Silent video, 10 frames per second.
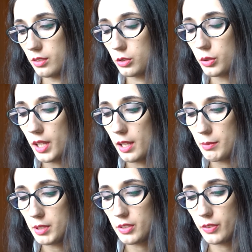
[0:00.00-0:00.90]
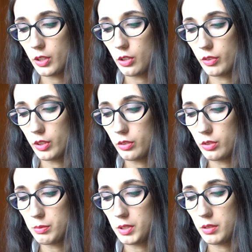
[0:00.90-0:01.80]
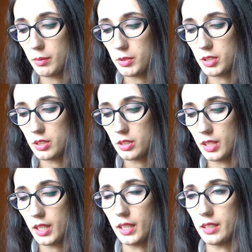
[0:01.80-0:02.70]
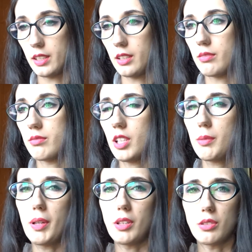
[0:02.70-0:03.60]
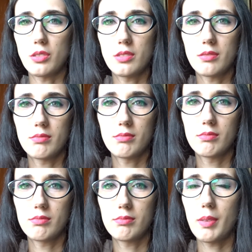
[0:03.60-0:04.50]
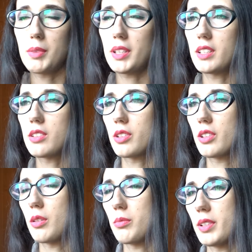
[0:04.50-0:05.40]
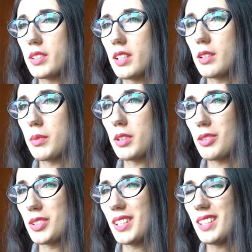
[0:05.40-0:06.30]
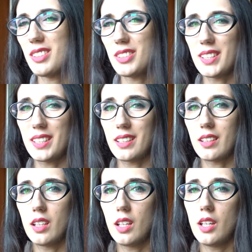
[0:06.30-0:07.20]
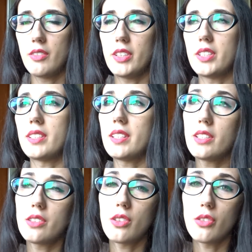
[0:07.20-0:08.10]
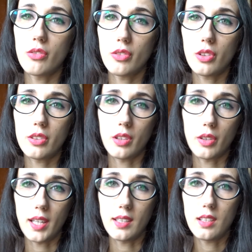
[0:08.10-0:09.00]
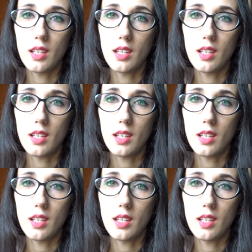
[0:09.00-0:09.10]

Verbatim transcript: który element swojego wyglądu zmieniłabyś najchętniej? Chyba nos. Mam taki trochę kompleks na temat nosa, ale to jest taki, wiecie, z jednej strony on wygląda ok, yy,